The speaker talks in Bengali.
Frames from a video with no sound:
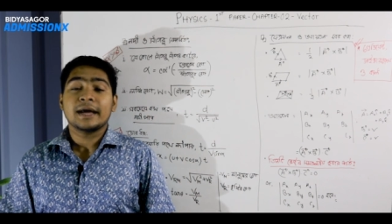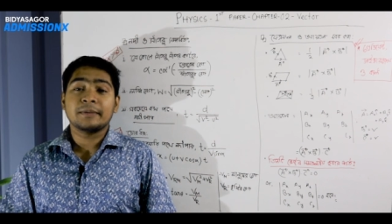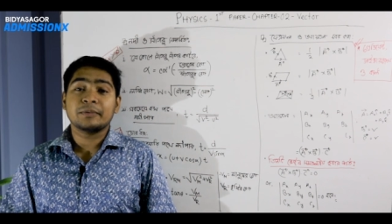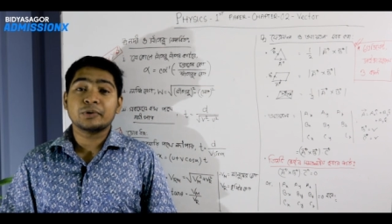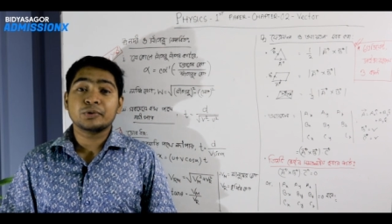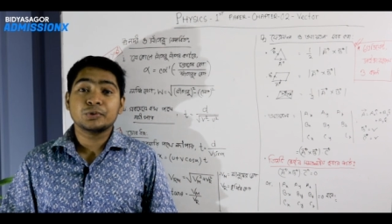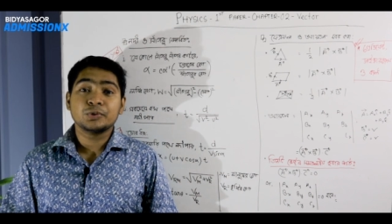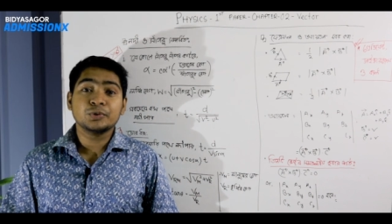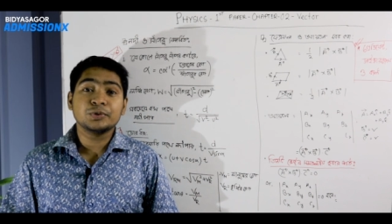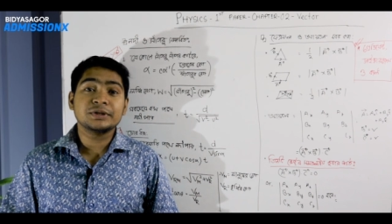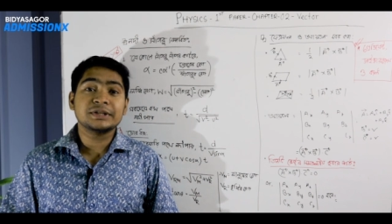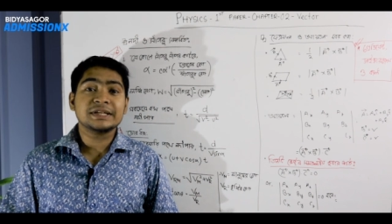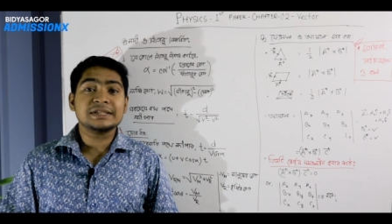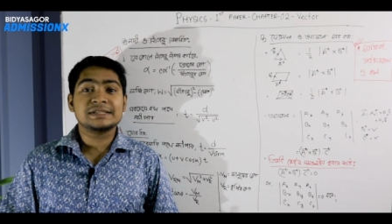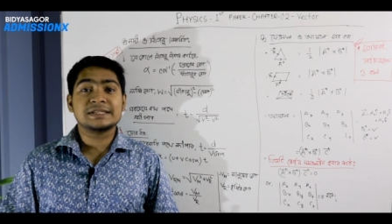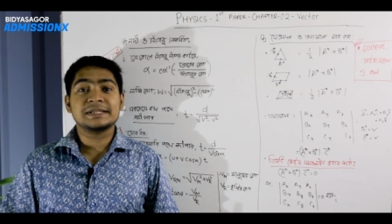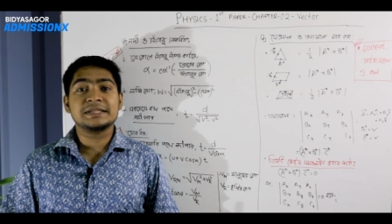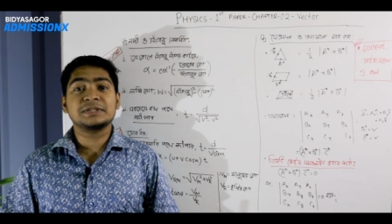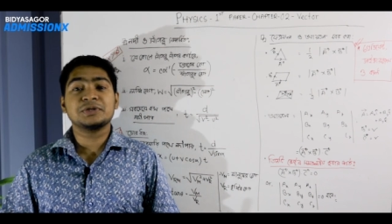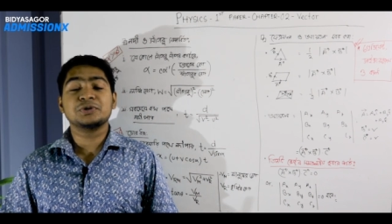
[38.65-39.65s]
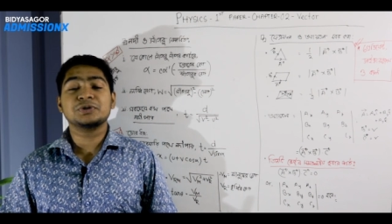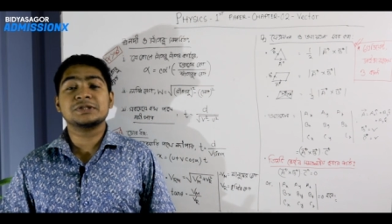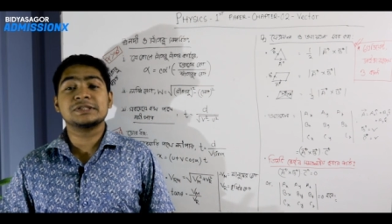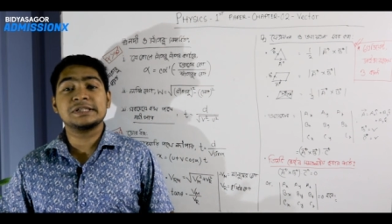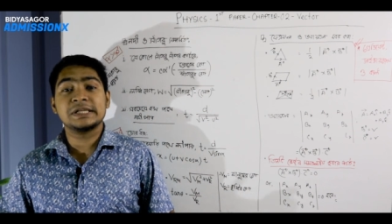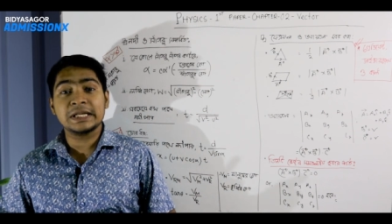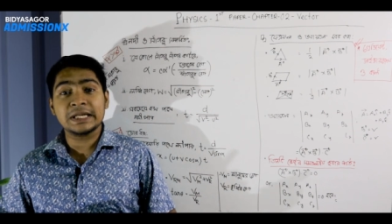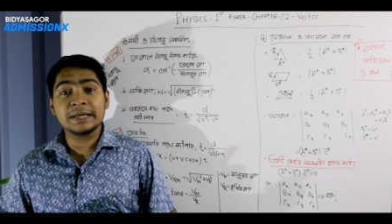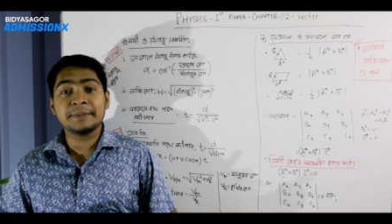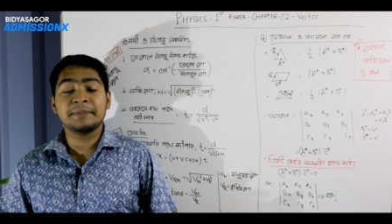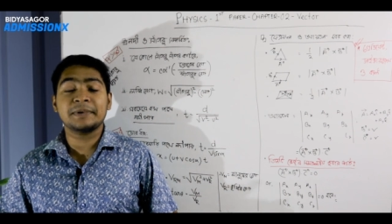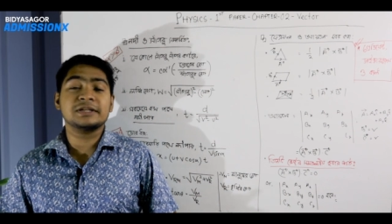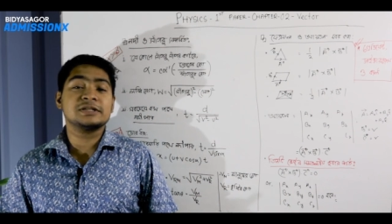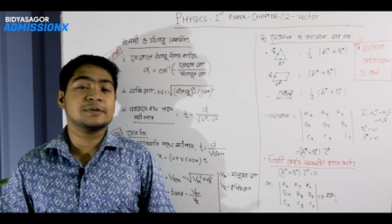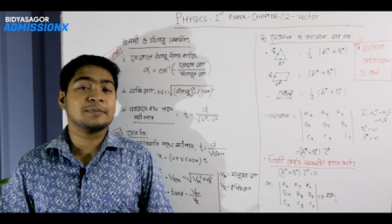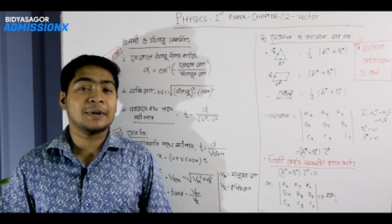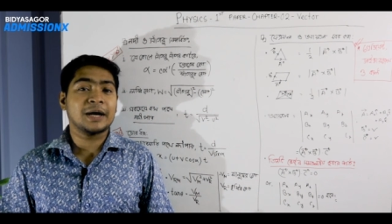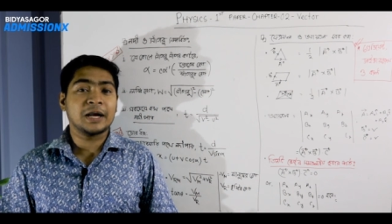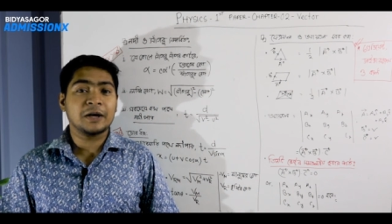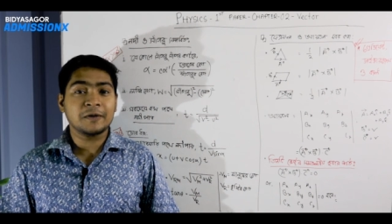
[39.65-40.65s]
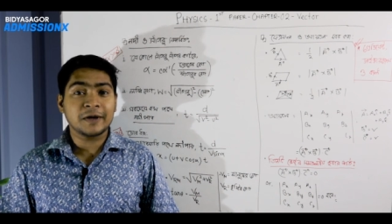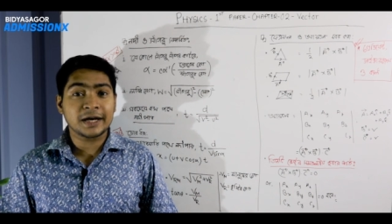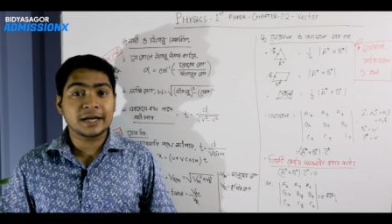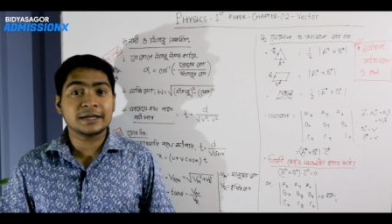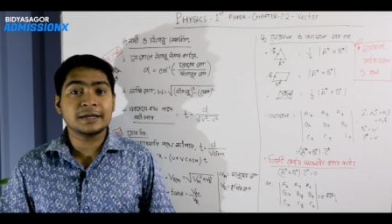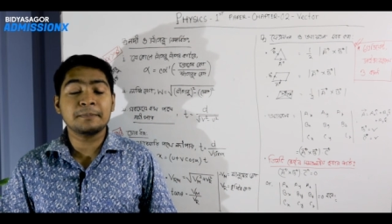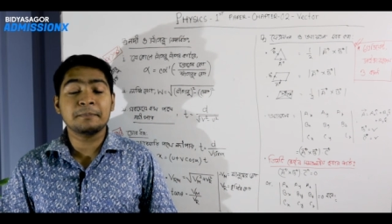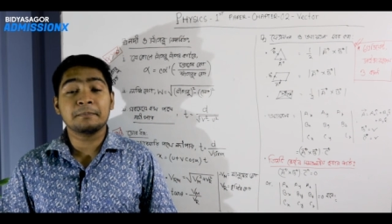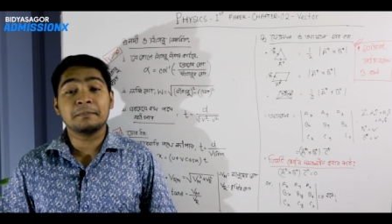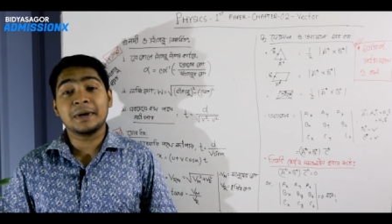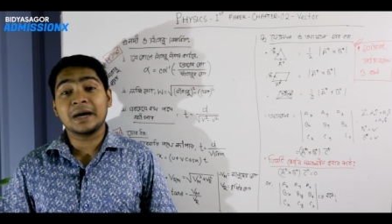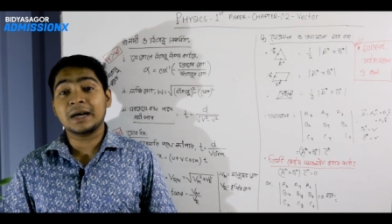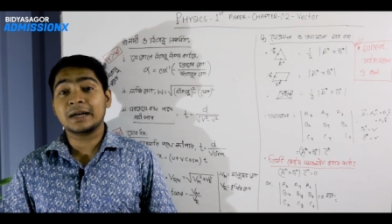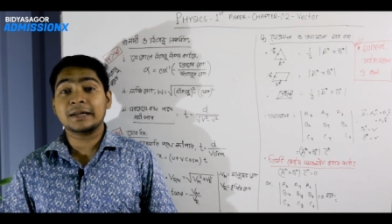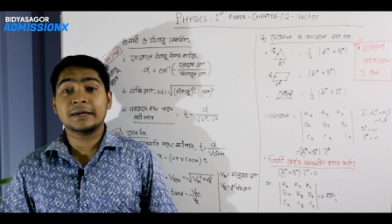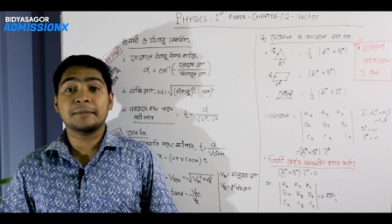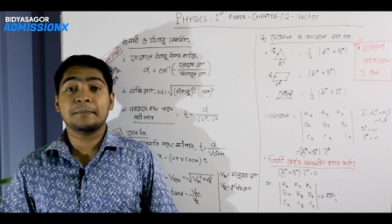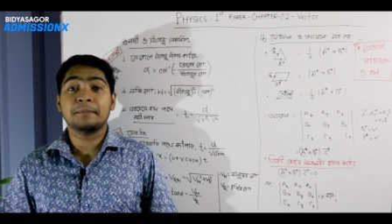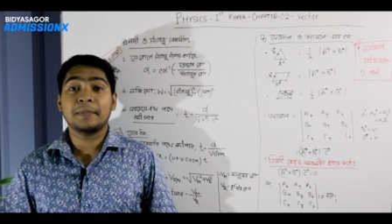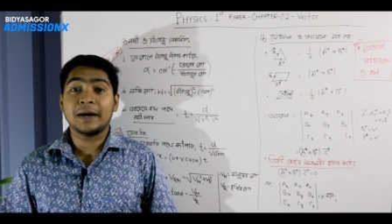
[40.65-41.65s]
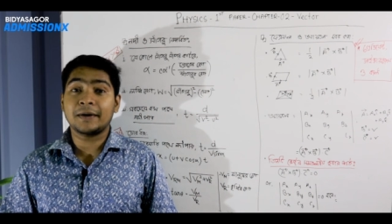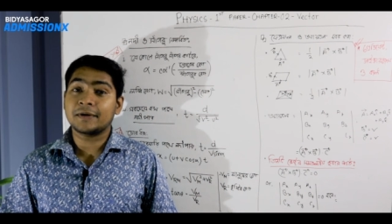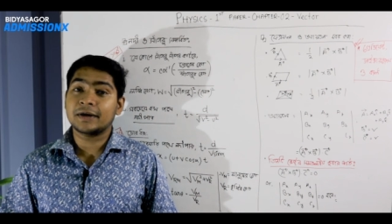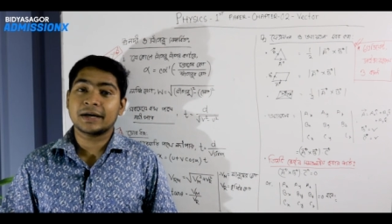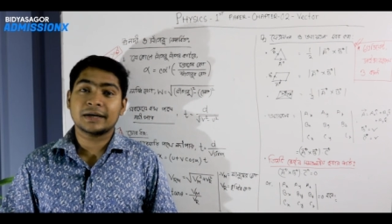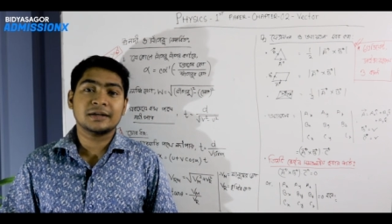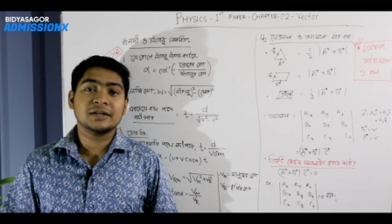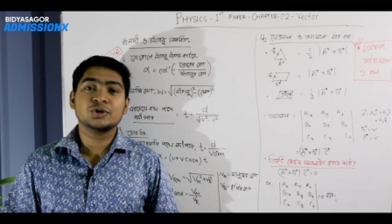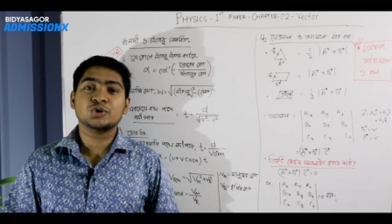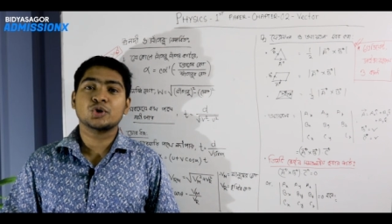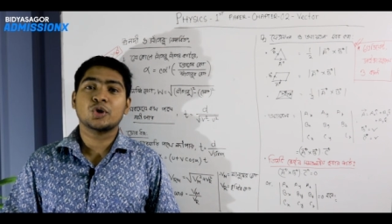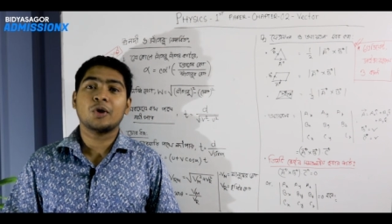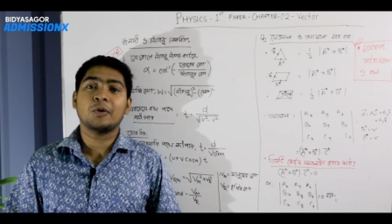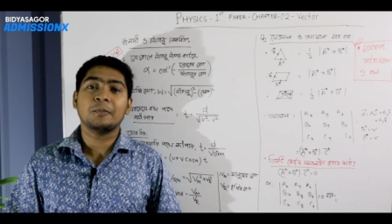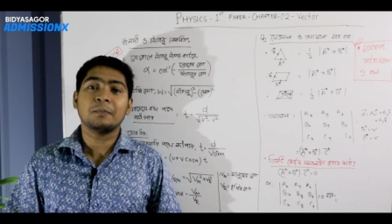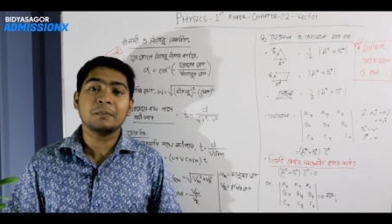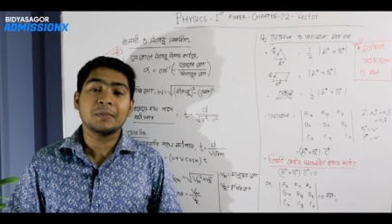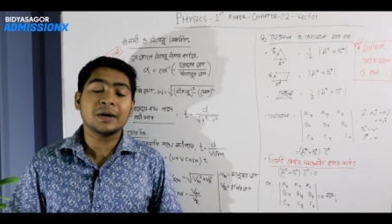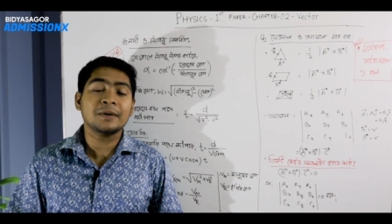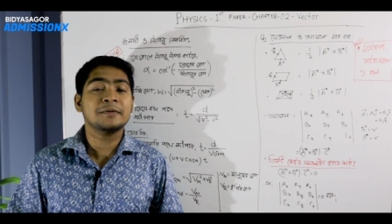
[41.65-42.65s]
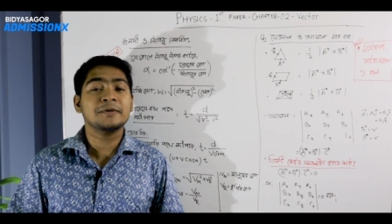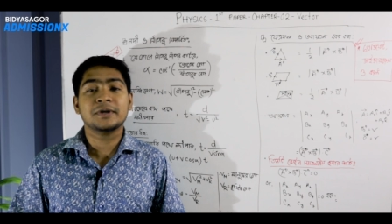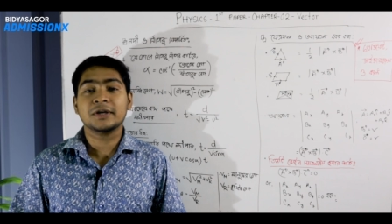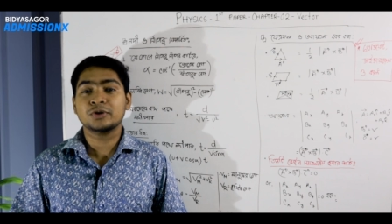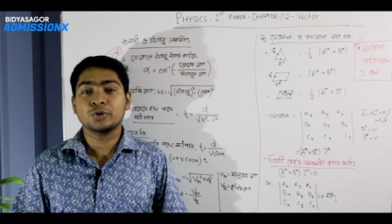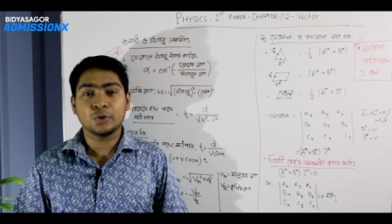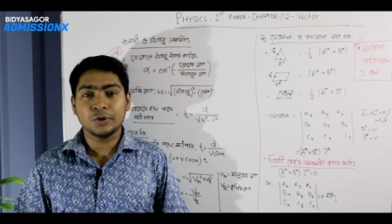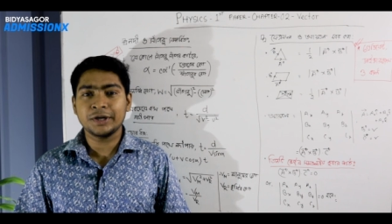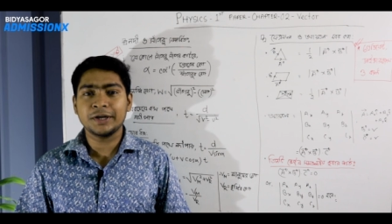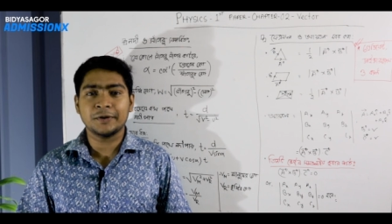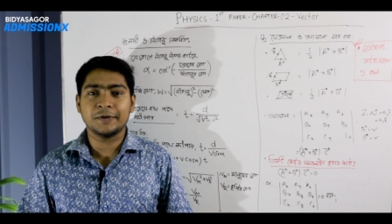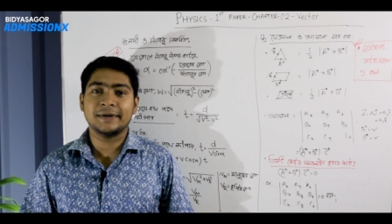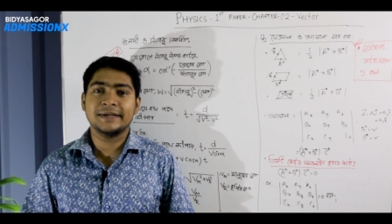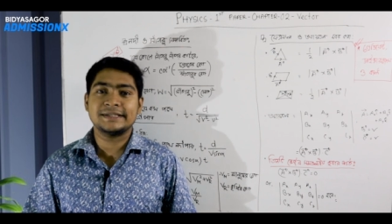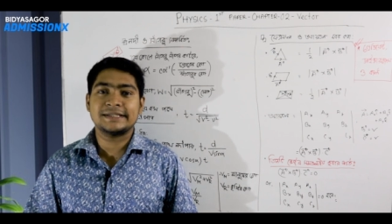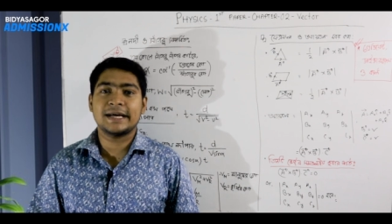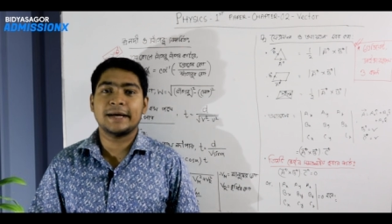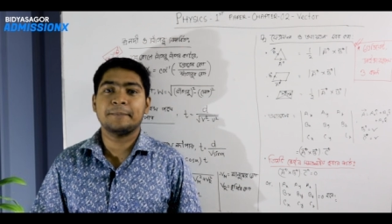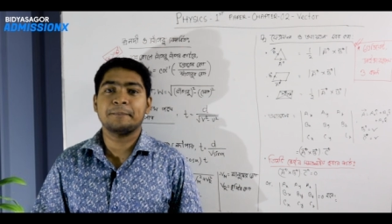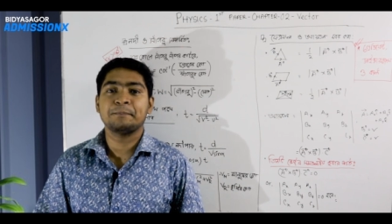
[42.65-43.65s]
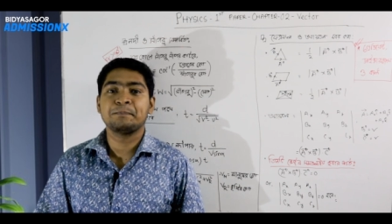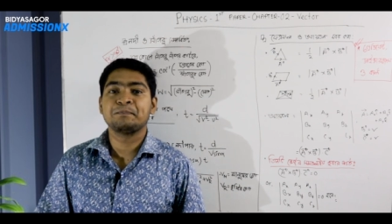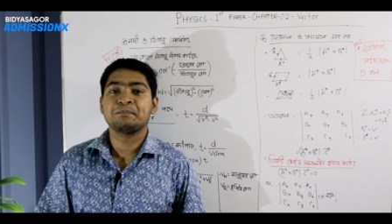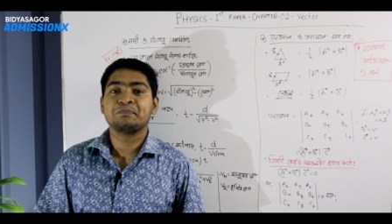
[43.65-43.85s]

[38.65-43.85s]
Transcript: এবং দুইটা সৃজনশীলেই বেশ ভালো একটা মার্ক পাওয়ার একটা সম্ভাবনা তৈরি হয়ে যায়